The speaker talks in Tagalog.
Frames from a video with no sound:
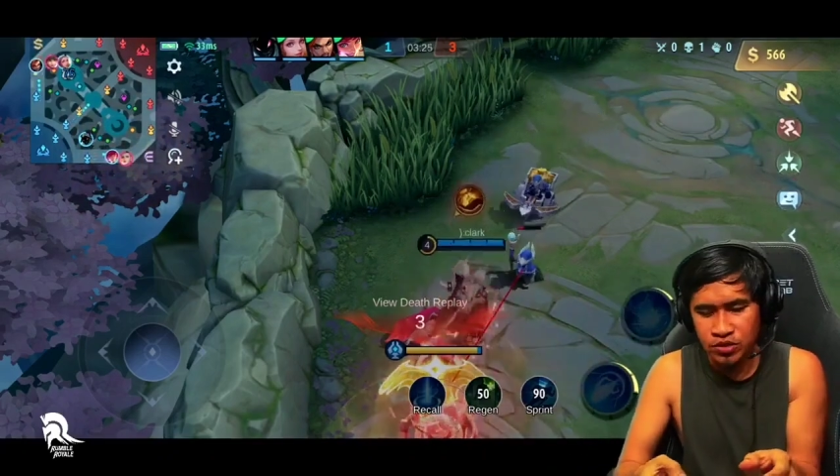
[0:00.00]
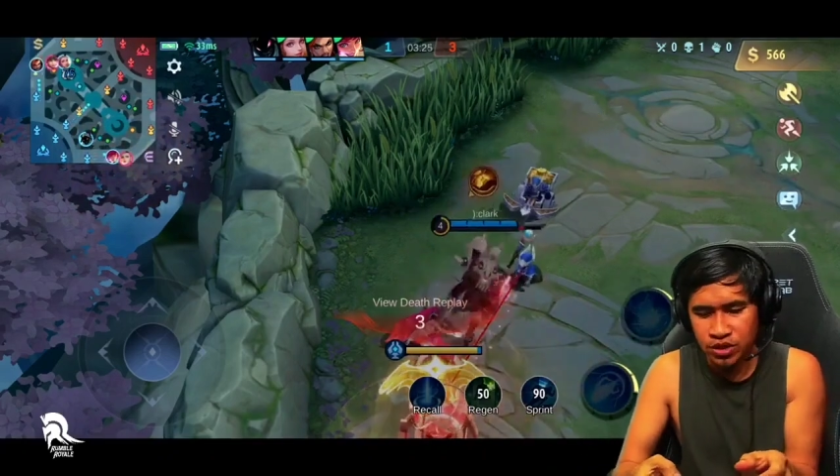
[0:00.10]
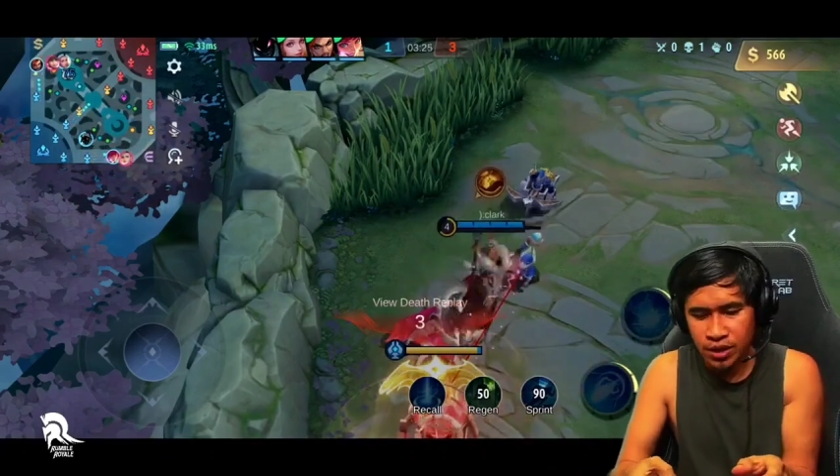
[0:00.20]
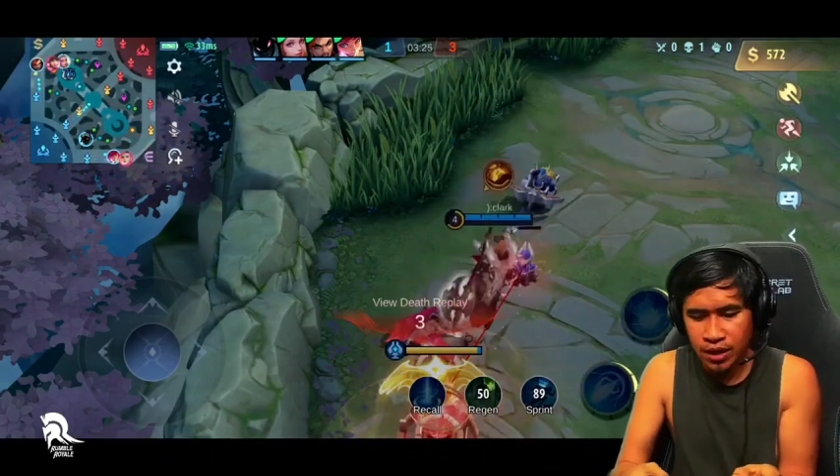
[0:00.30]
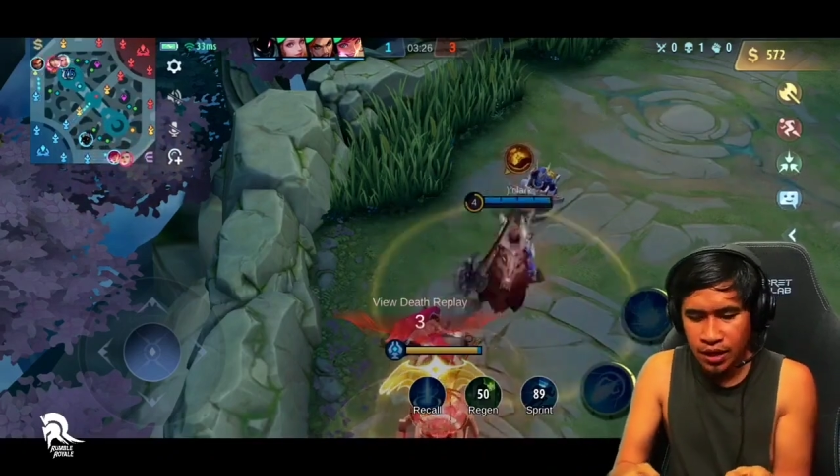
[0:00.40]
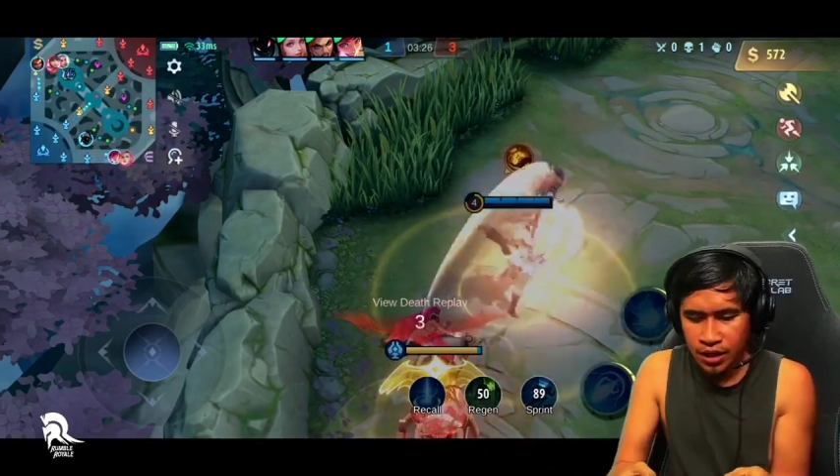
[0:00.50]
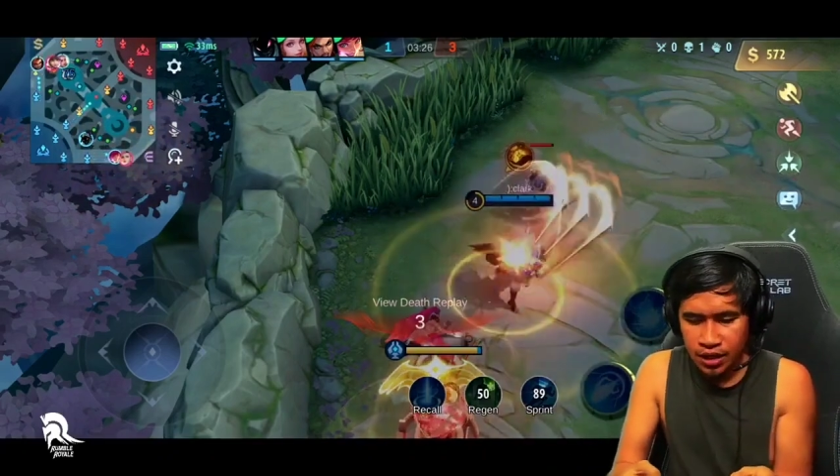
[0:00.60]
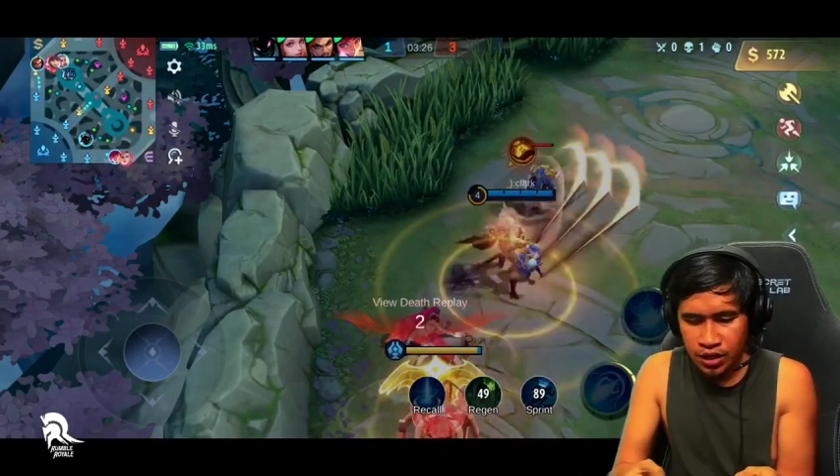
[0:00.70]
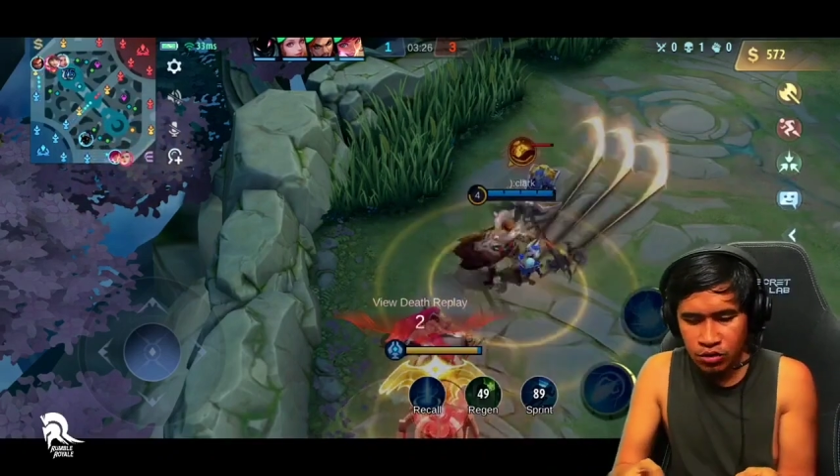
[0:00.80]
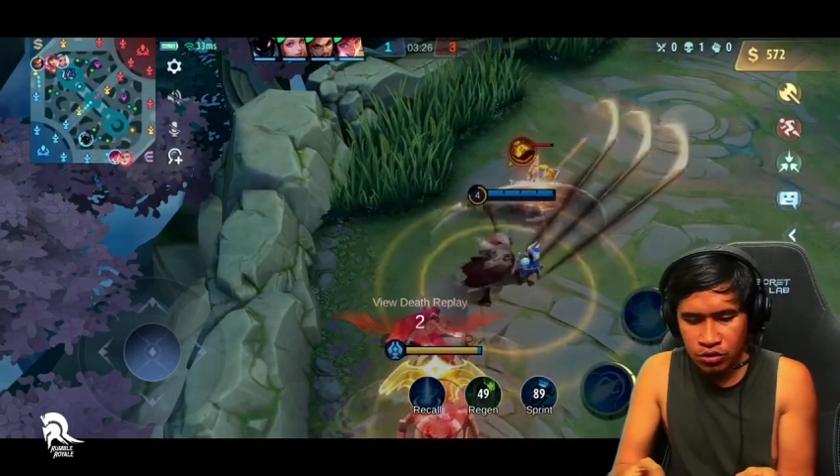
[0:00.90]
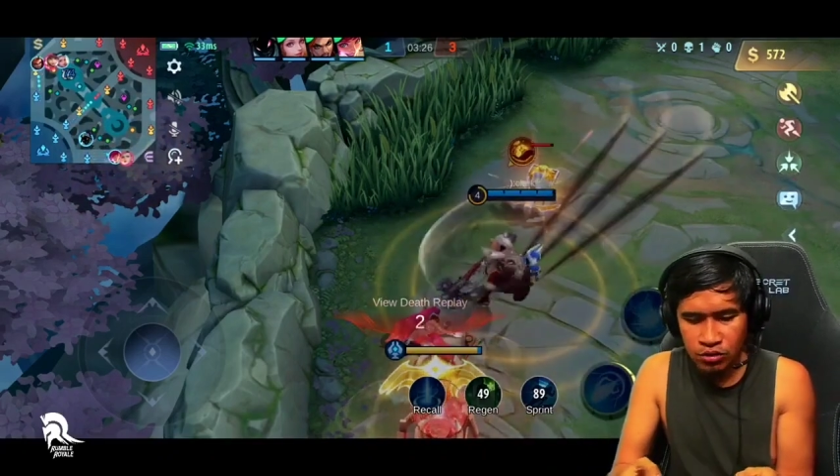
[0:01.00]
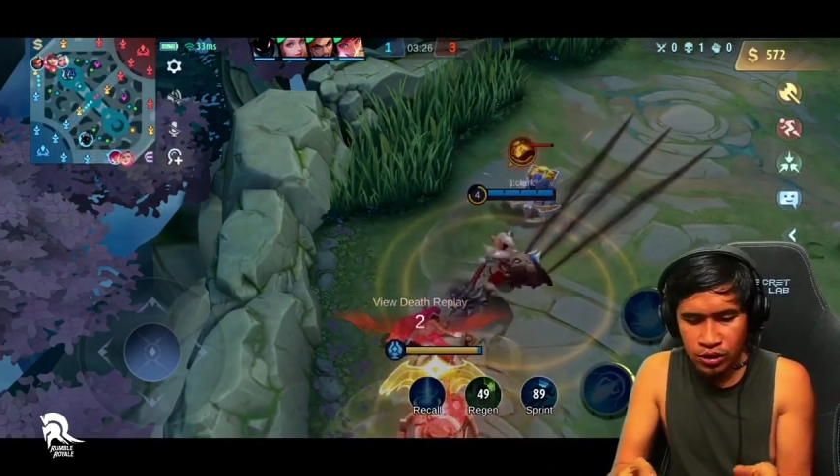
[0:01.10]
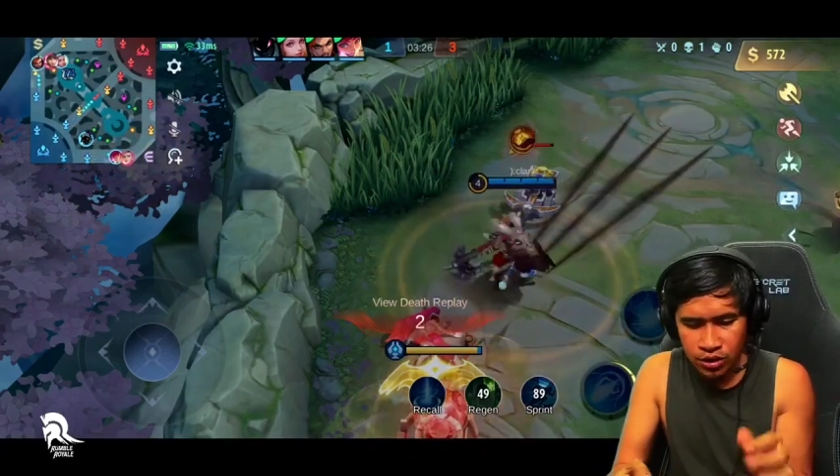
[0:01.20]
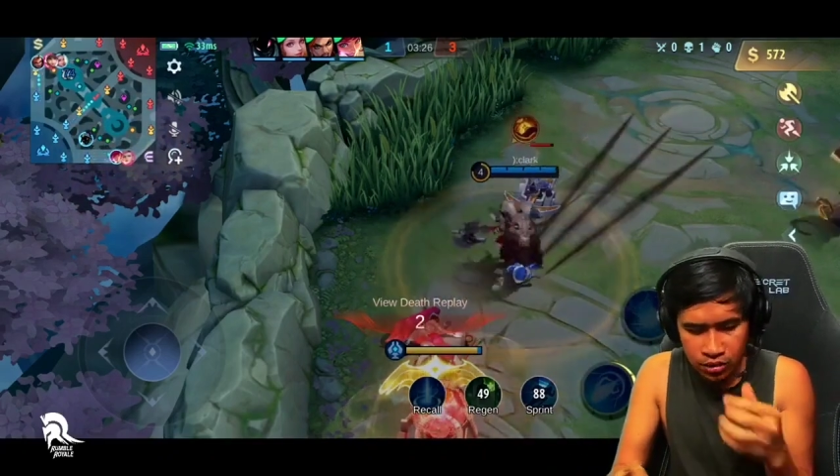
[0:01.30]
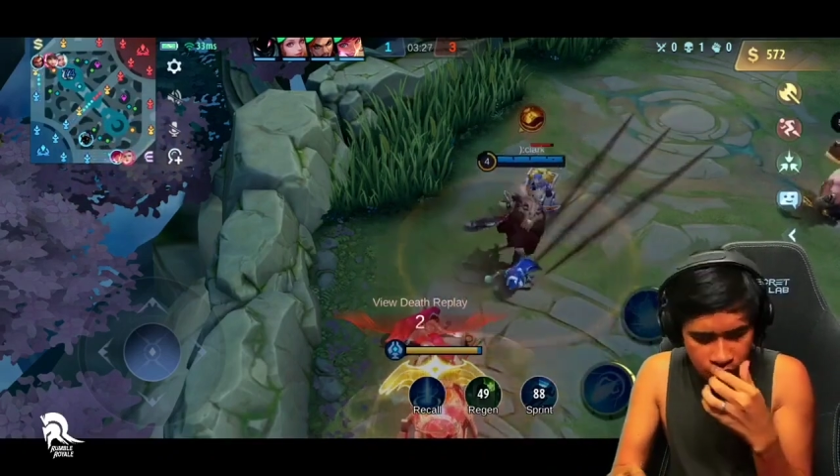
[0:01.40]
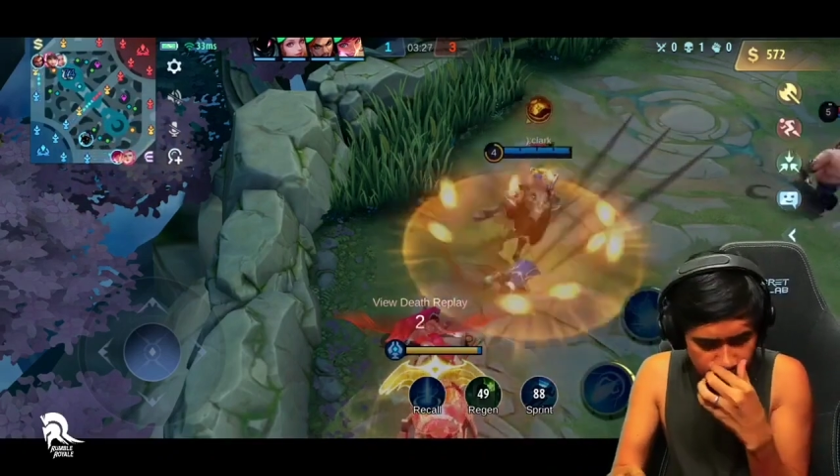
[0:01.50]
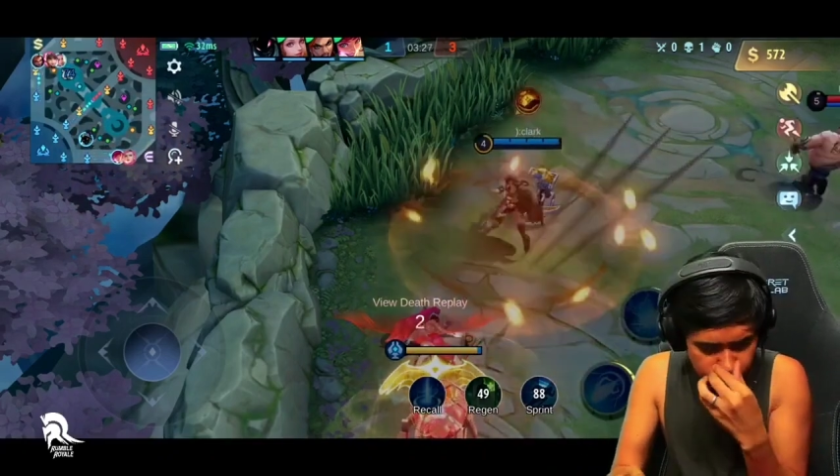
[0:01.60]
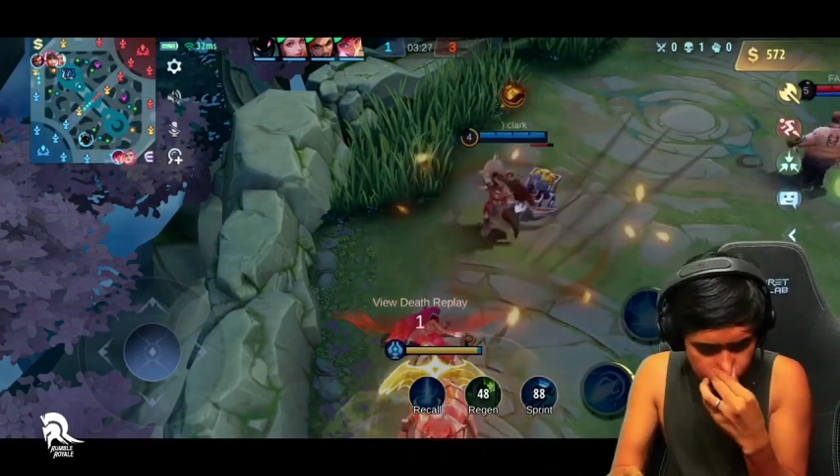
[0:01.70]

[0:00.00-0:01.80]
Buwisit. Hinok yung itlog ko.